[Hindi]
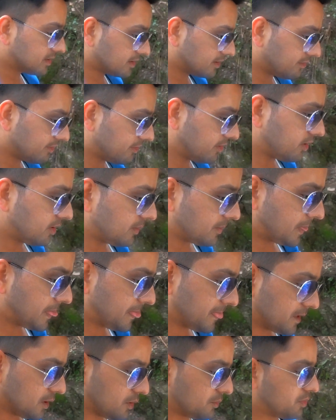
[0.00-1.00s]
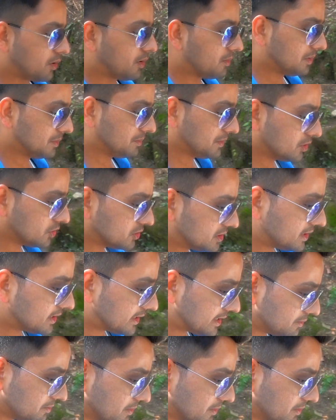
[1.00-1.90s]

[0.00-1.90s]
तरफ और प्रॉब्लम ये होती है कि